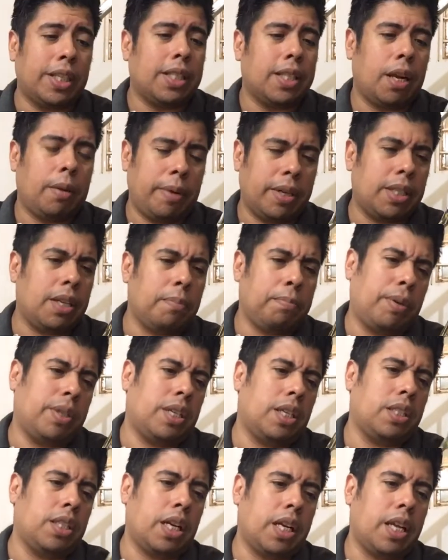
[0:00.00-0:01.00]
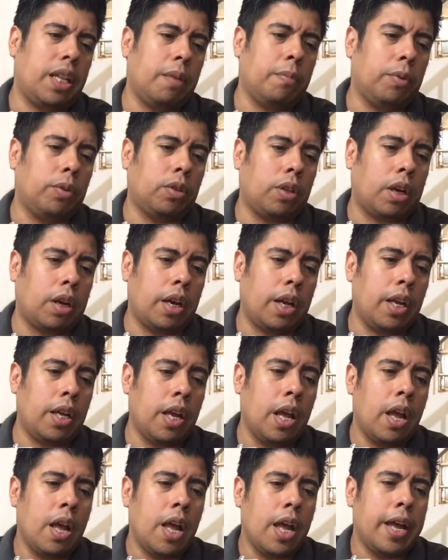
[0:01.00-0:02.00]
cerveza pues es de aquí de Monterrey.
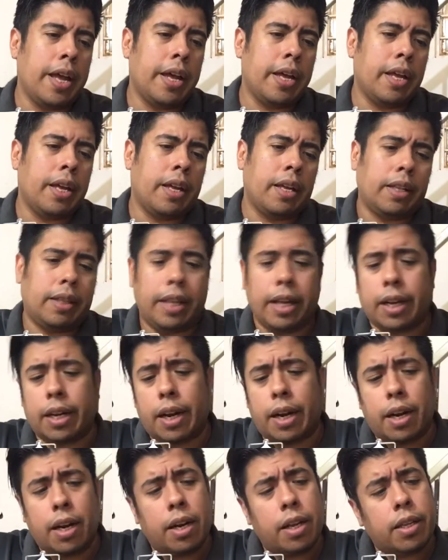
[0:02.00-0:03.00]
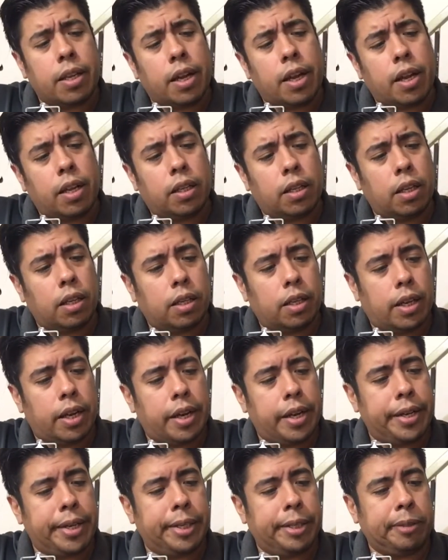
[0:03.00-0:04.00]
Declara en la etiqueta
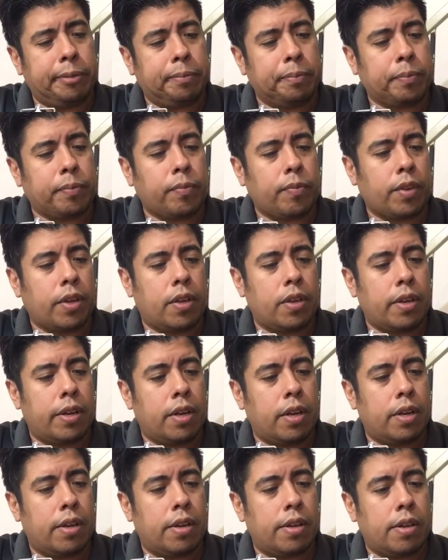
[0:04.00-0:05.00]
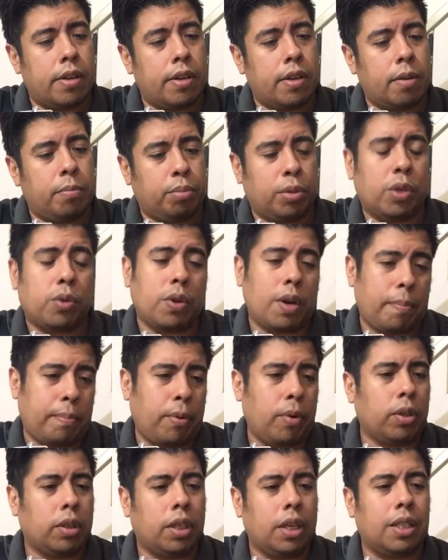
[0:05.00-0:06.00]
que eh, pues es una
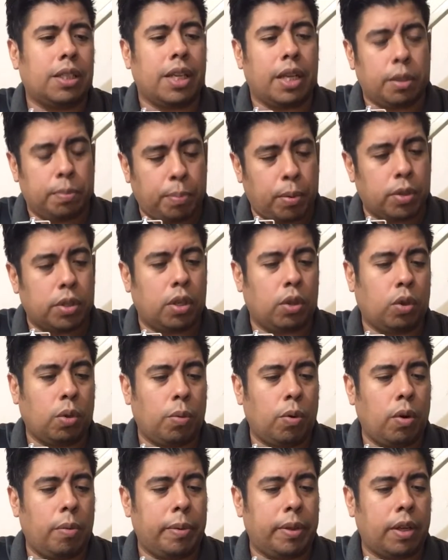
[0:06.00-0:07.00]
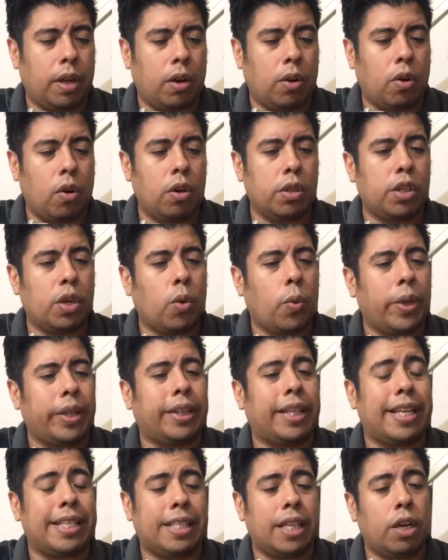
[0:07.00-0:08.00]
porter, 6% volumen de alcohol,
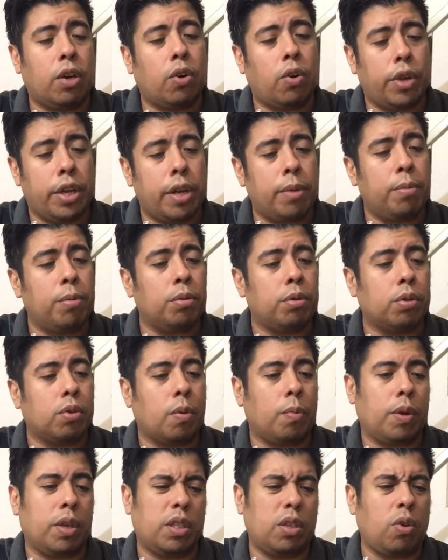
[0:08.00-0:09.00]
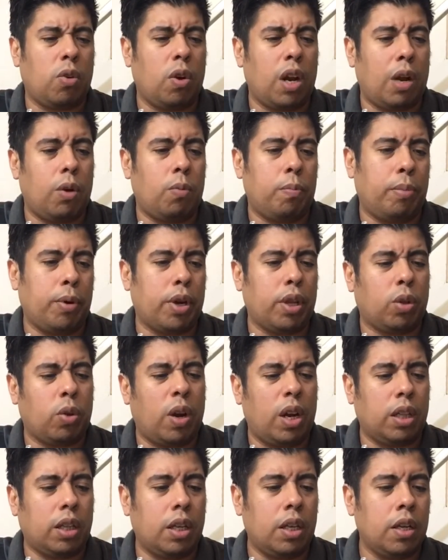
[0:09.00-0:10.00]
55 IBUs, como les digo, un poquito
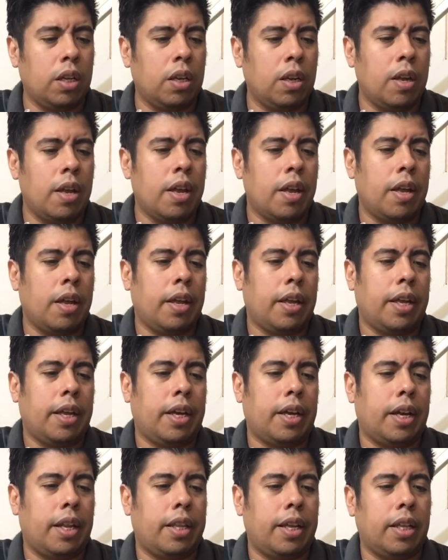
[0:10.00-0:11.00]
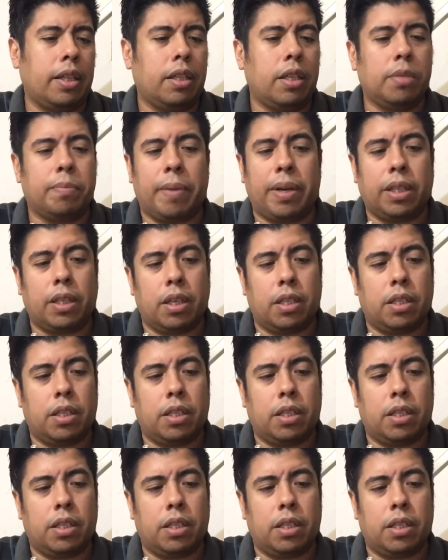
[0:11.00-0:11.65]
alta. Ingredientes, malta de